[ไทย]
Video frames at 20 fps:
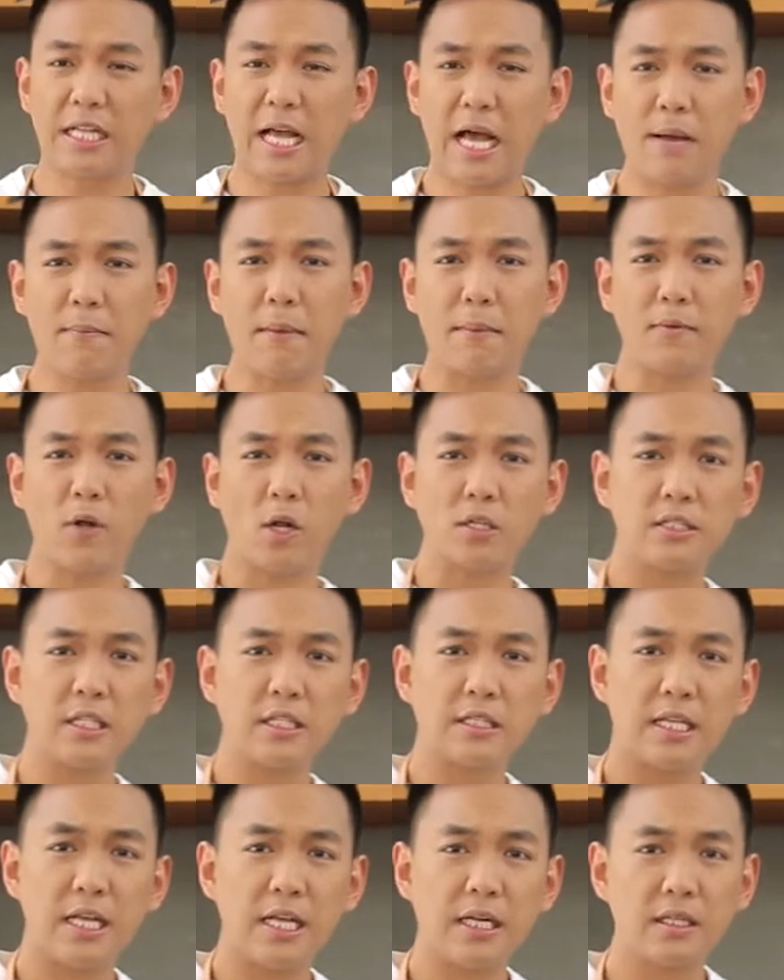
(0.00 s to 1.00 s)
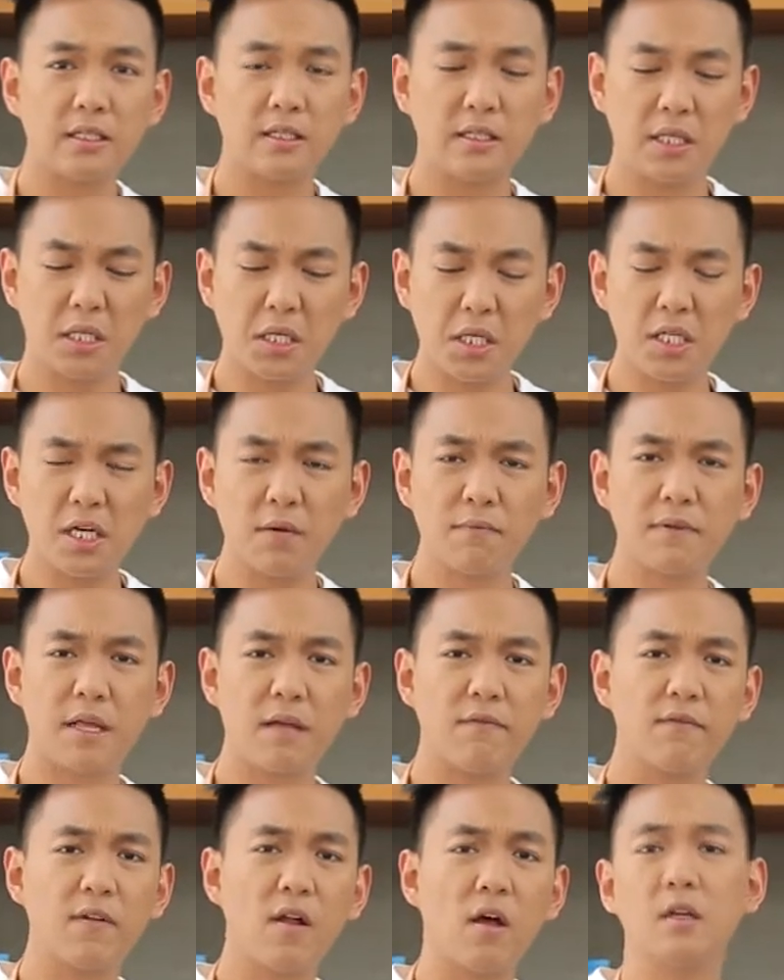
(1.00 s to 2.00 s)
กระทะแบบนอนสติ๊กที่เคลือบเท
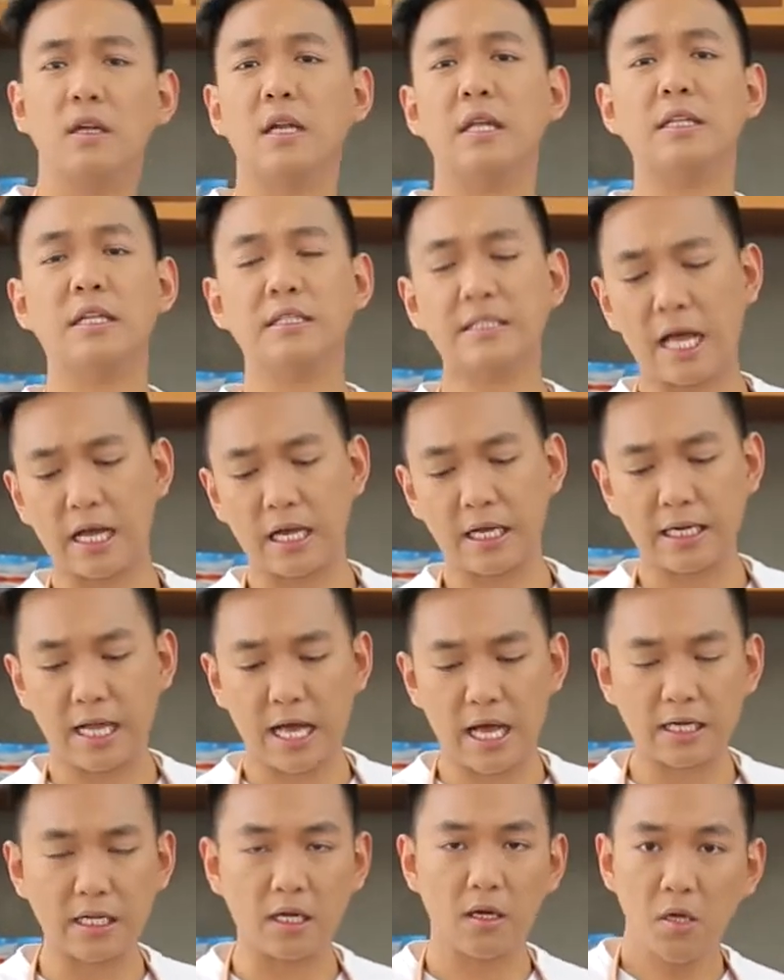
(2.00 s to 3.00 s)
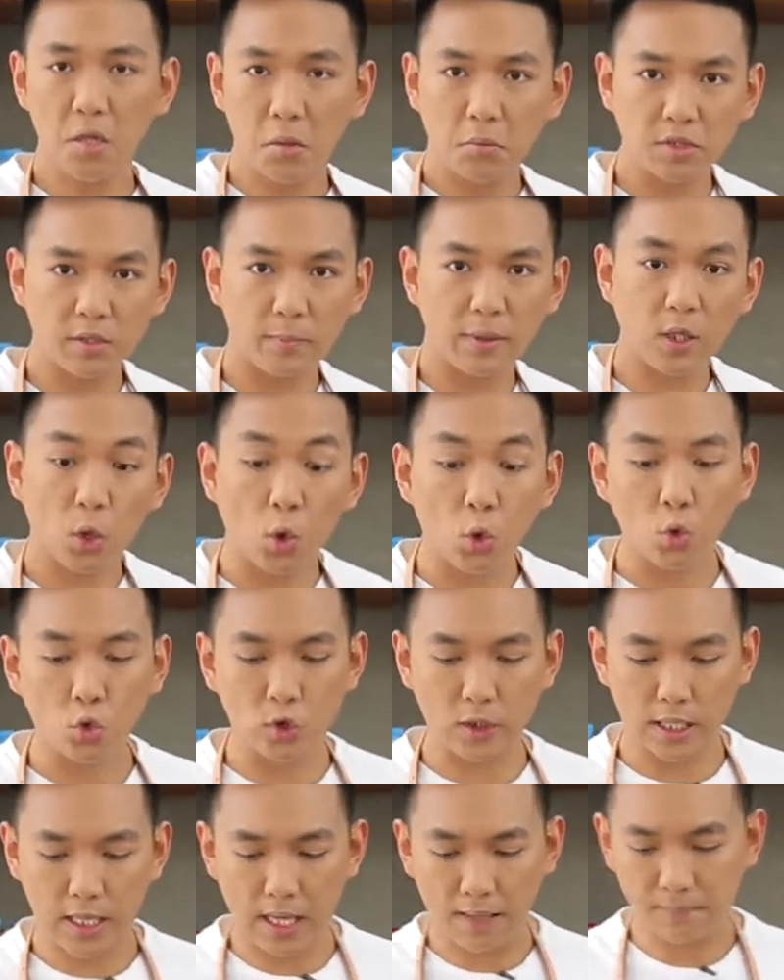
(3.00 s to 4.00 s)
ฟลอนอะไรต่างๆนานาเนี่ยจะไปขูด
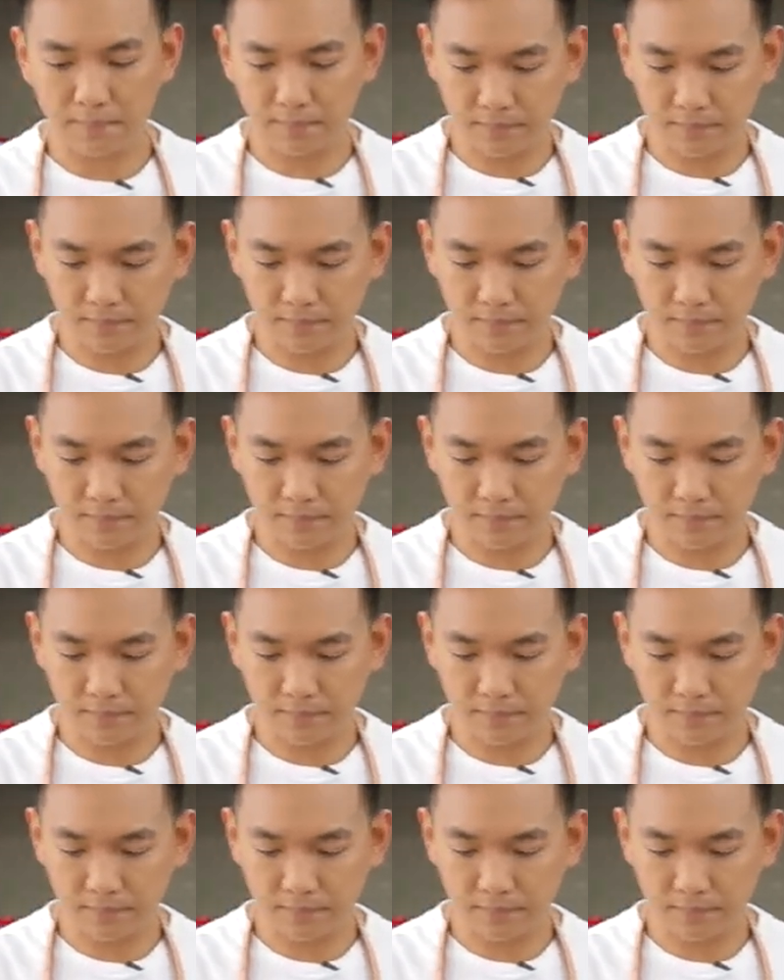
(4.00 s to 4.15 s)
นะครับ